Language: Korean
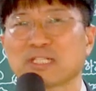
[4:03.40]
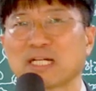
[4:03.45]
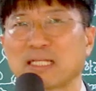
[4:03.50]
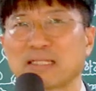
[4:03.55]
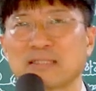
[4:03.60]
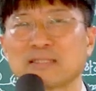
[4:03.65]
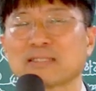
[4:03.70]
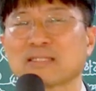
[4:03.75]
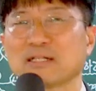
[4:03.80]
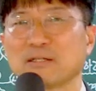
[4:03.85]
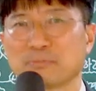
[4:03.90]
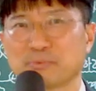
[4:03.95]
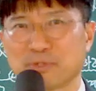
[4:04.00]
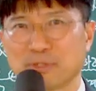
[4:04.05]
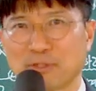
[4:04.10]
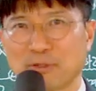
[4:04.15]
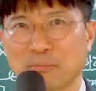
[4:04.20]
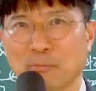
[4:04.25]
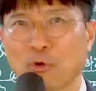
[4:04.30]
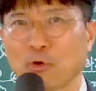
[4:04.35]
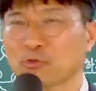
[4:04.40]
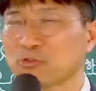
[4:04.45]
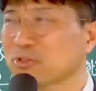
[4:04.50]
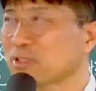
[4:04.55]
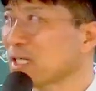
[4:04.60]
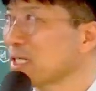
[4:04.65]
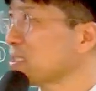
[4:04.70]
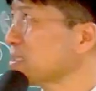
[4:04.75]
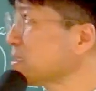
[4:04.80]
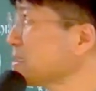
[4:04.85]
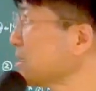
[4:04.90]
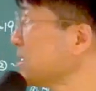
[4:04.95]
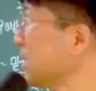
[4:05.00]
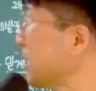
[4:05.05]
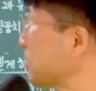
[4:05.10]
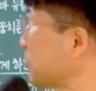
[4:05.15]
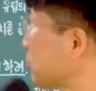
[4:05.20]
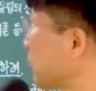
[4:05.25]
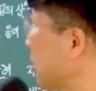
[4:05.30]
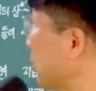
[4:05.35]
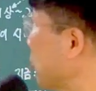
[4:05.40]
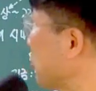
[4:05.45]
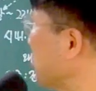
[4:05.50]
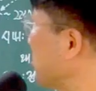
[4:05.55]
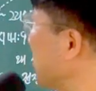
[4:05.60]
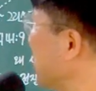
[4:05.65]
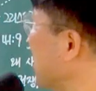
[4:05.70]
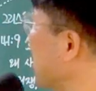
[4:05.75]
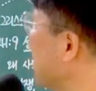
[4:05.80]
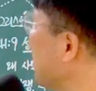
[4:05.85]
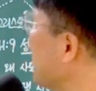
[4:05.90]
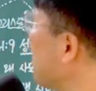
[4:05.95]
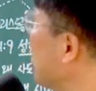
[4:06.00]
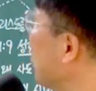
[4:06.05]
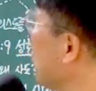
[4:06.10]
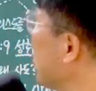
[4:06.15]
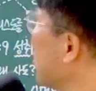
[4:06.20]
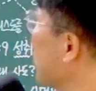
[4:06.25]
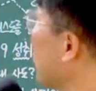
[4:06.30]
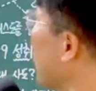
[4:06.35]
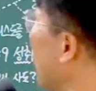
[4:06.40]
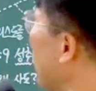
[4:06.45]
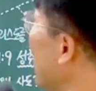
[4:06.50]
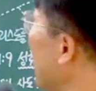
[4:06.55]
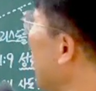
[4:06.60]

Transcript: 않을 게 없어요. 모든 갈증이 해소되는 겁니다. 그 물이죠.